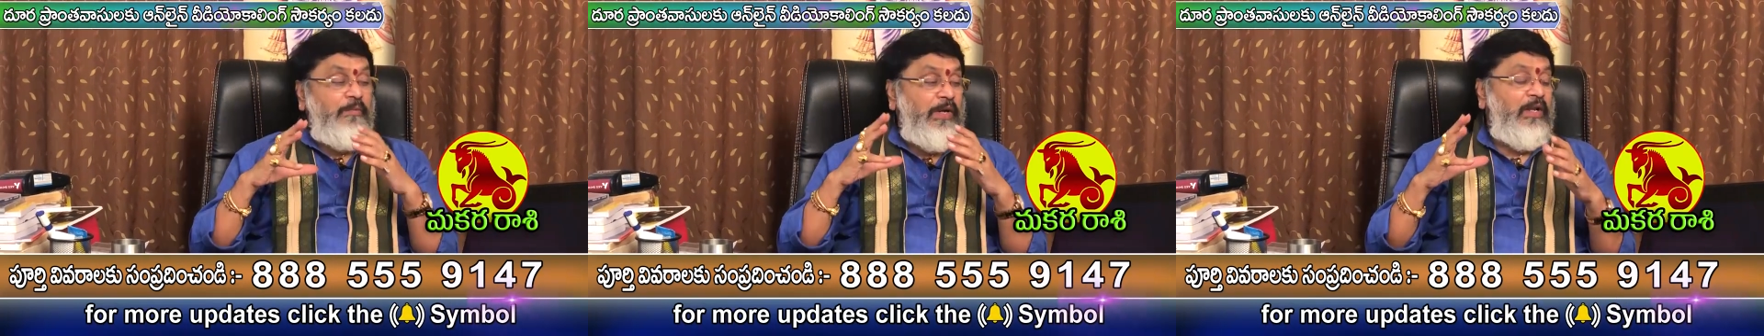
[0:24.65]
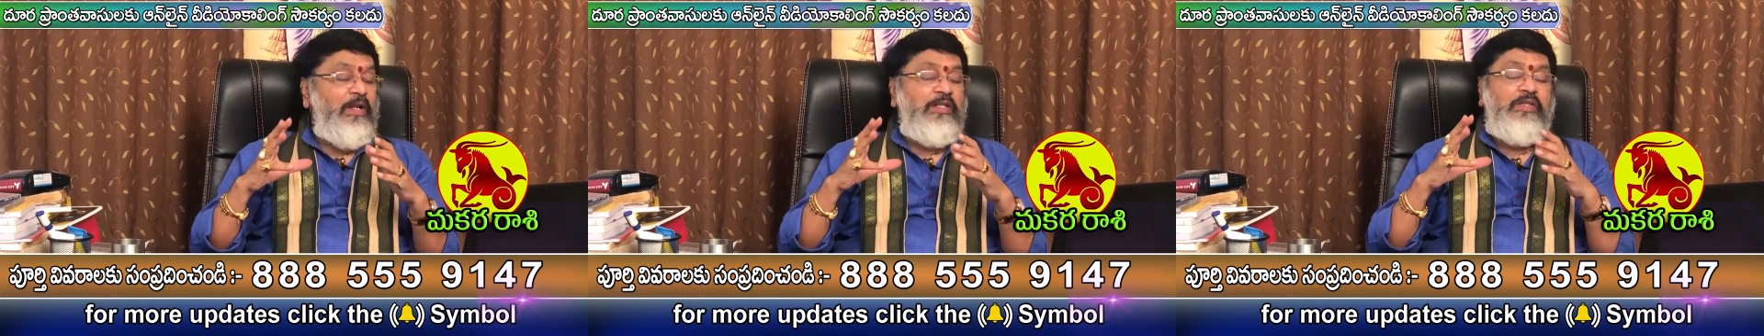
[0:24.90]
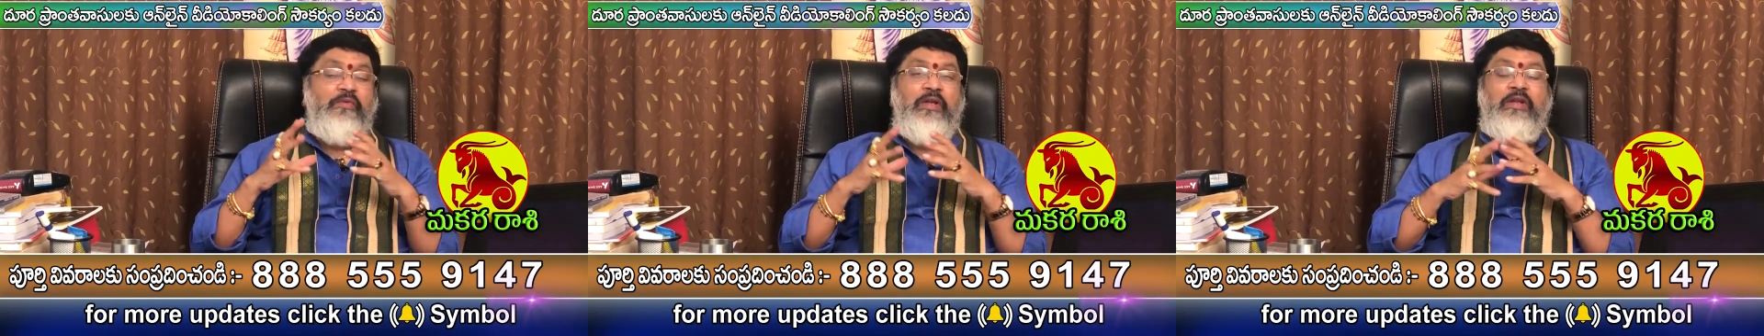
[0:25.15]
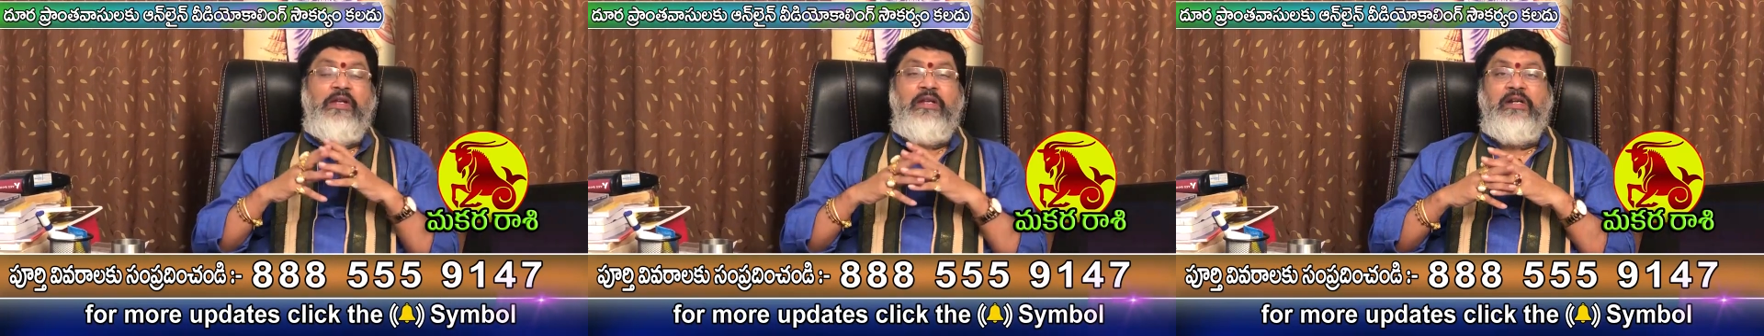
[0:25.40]
మకర రాశి
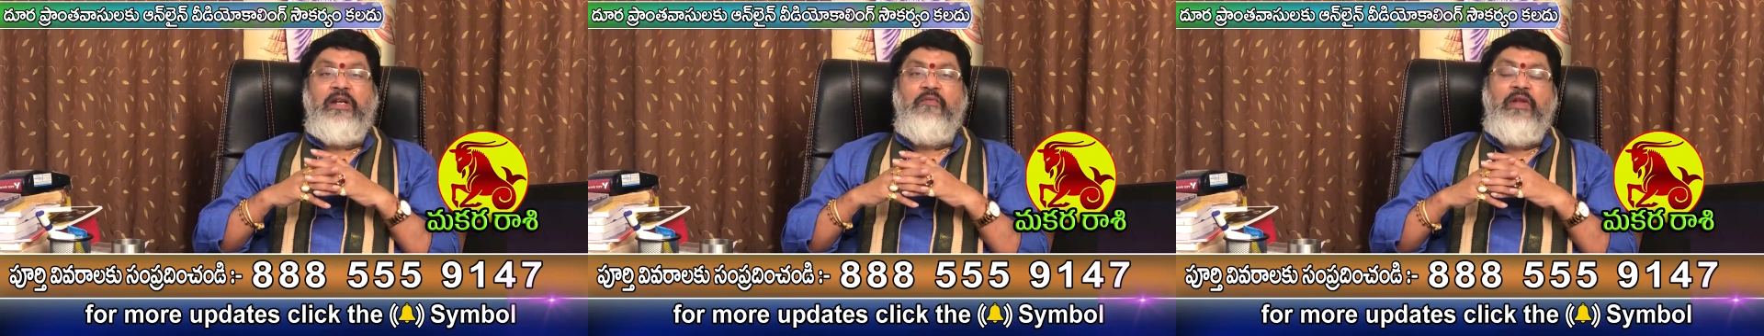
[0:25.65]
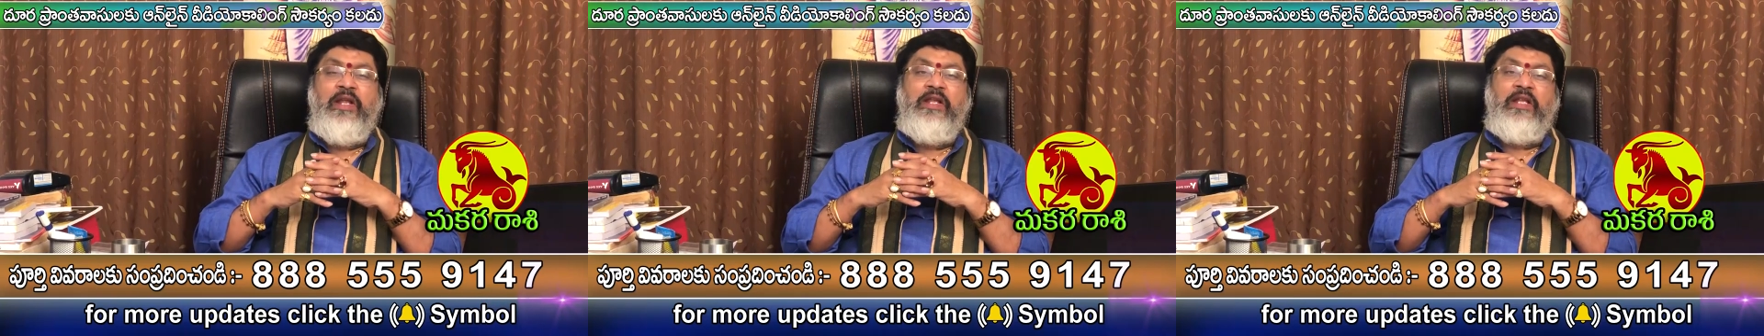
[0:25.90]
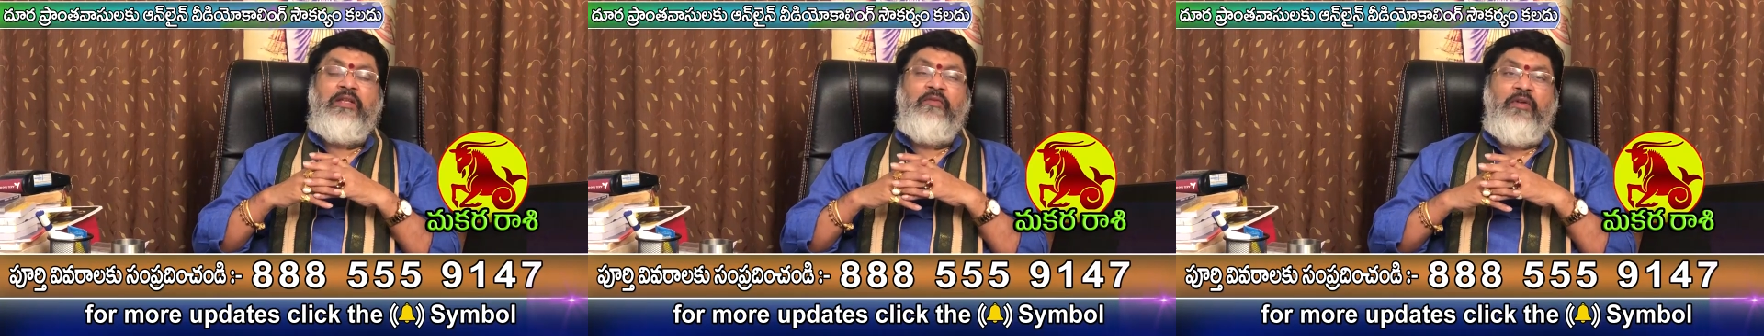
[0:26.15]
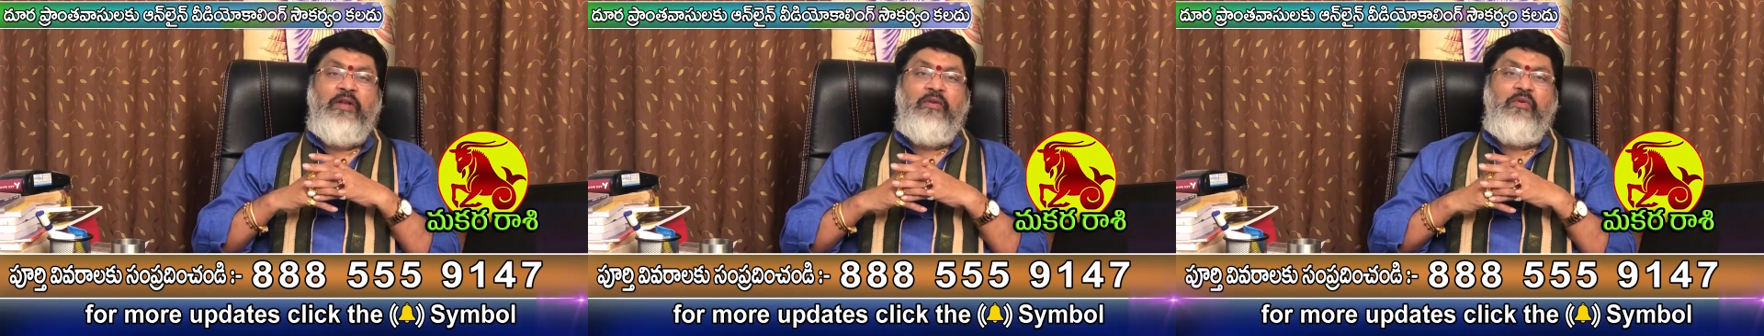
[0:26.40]
వారు ఏంటంటే వీలైనంత
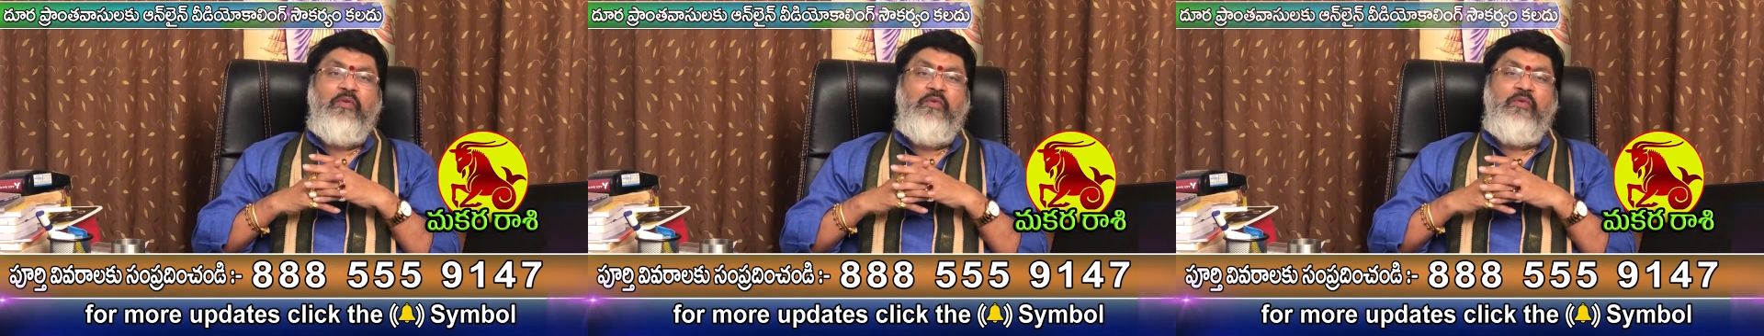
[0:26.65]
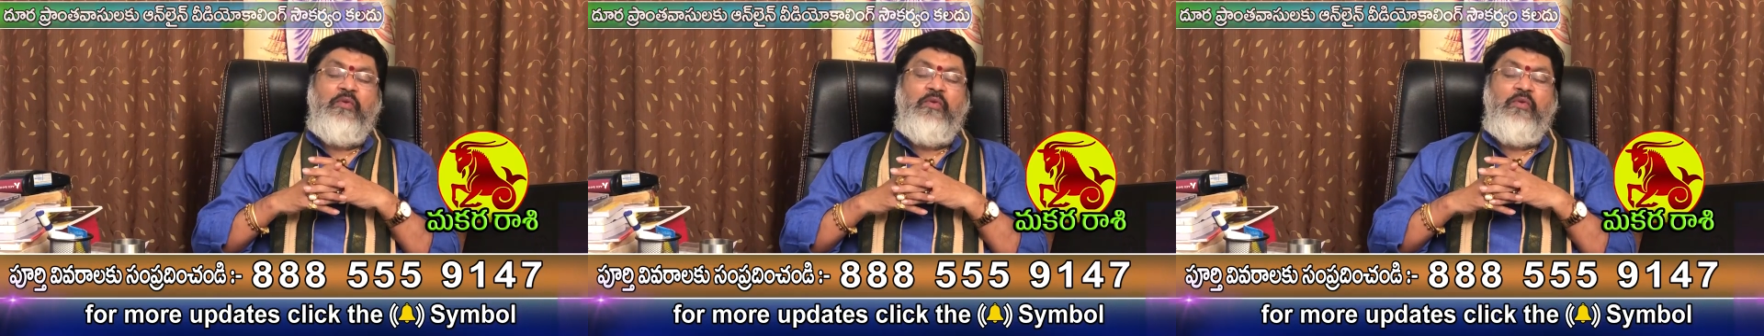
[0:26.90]
వరకు